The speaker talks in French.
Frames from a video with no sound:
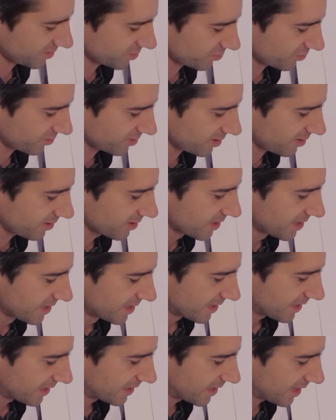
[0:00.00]
ces choses-là.
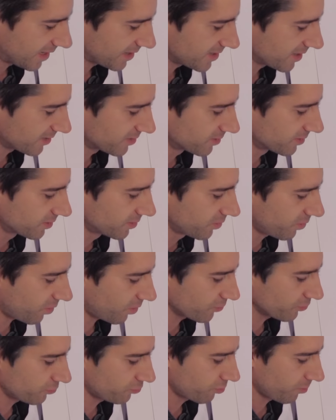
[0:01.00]
Et là, il y a une
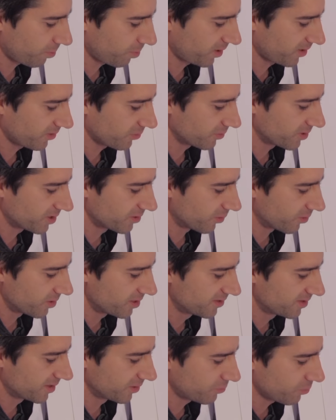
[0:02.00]
grande surprise. On est dans
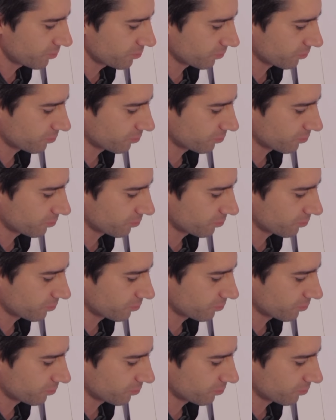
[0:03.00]
Les Échos,